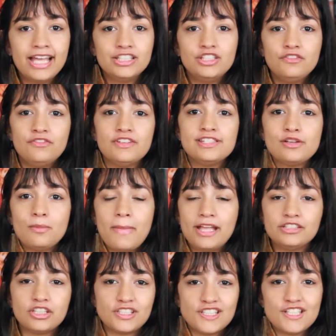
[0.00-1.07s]

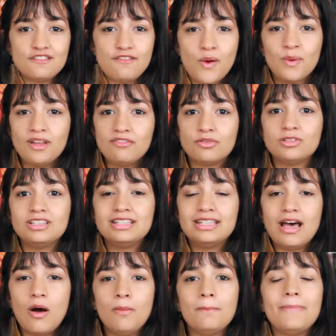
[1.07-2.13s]
Dificilmente a gente vê um livro
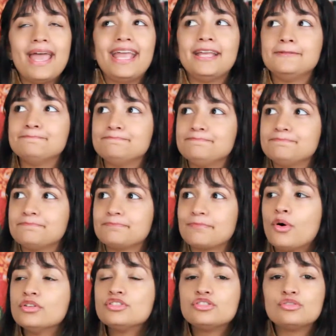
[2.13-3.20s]
tão bem
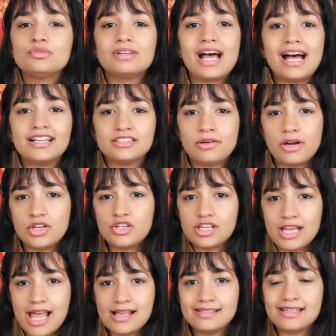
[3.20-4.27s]
costurado, eu acho
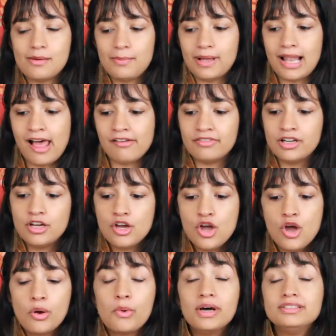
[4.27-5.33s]
que essa é a palavra,
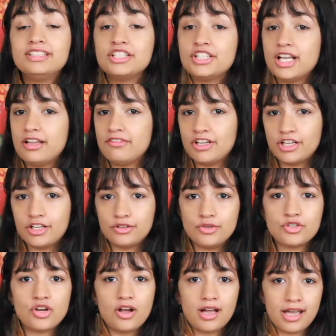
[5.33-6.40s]
quanto este livro aqui do
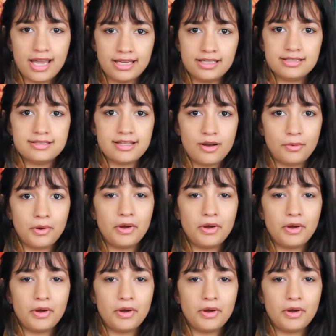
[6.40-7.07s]
Joca Reiner Serrão.